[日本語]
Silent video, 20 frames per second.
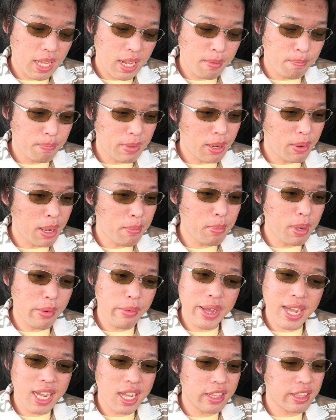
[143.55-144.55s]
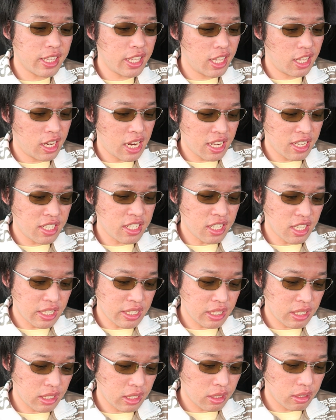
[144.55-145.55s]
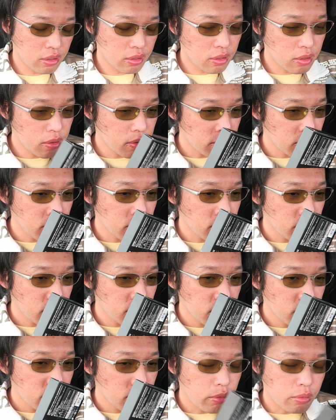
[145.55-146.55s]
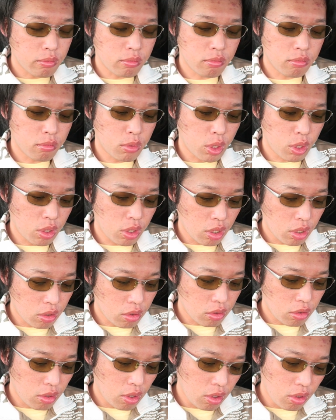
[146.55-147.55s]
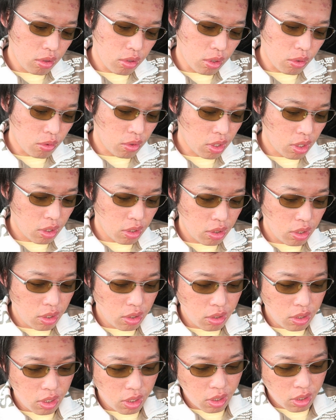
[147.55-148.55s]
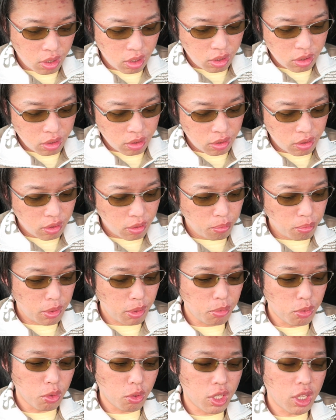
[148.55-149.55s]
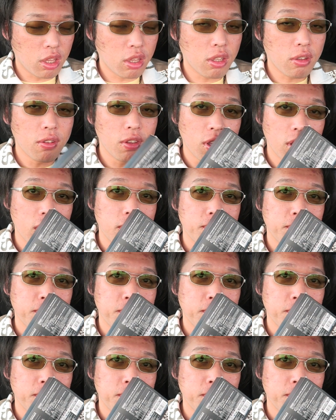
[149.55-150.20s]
あんま、あんまわかんないらしいです。うん、まあ、なんか、なんだろうね。なんか、微妙なんだよね。